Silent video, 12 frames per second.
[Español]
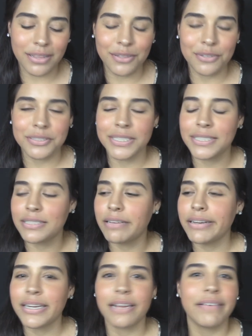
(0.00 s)
entonces
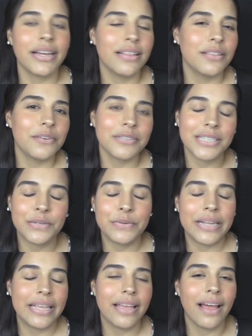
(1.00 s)
estaba grabando,
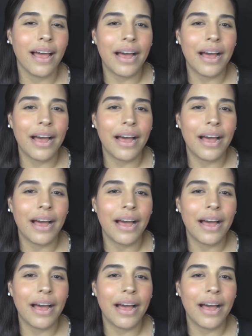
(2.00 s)
según ella,